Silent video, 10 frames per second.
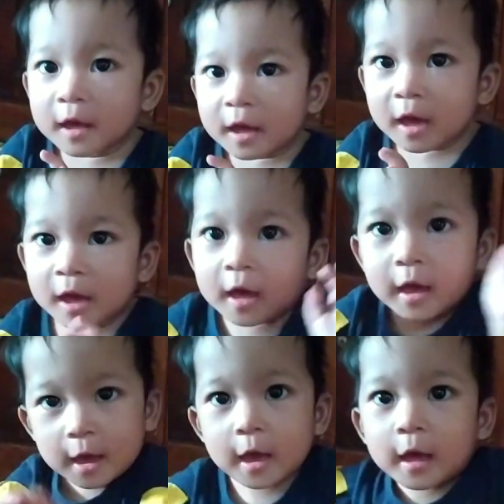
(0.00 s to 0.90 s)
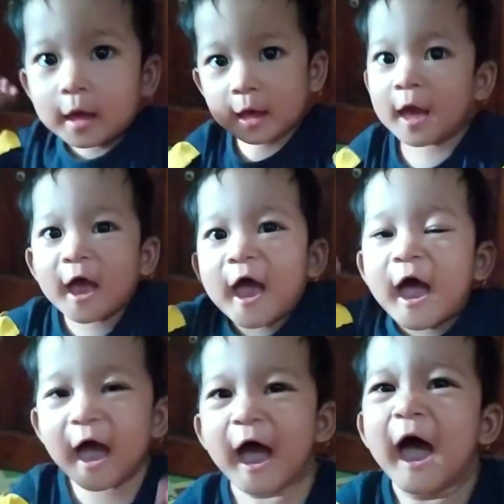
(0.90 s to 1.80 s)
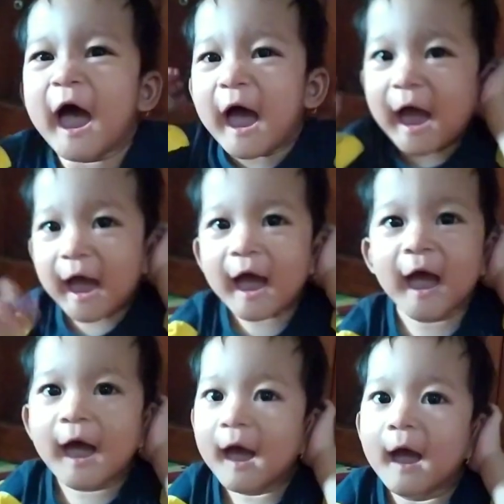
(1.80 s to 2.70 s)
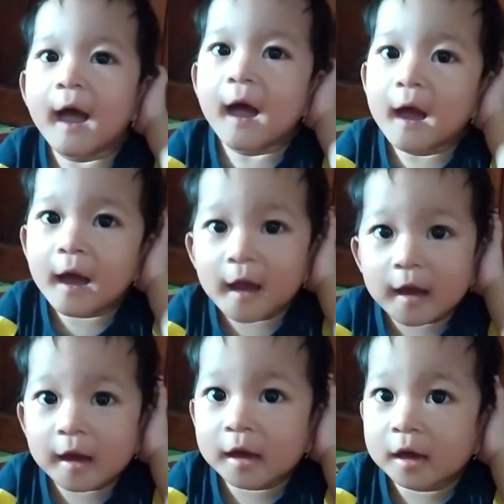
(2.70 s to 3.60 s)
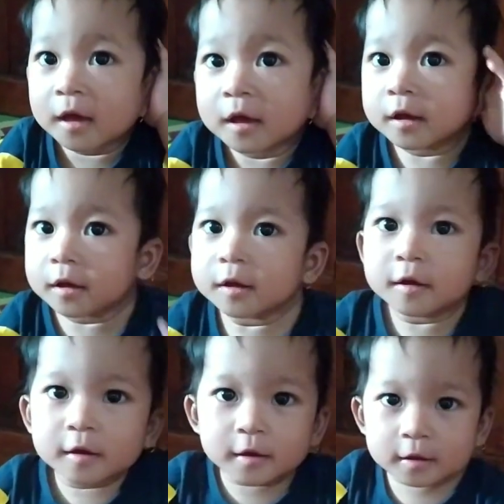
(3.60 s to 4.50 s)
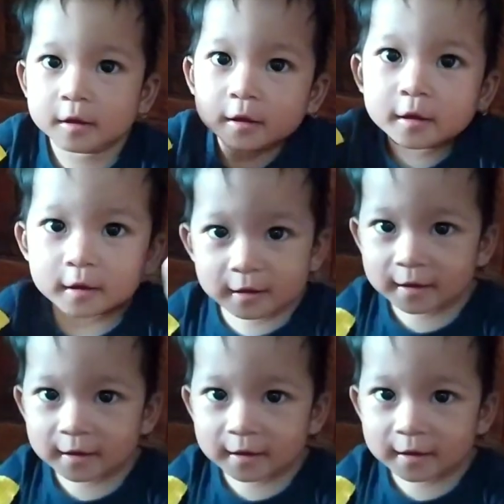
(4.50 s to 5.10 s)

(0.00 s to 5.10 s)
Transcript: po ame ame dilalang kupu kupu cilu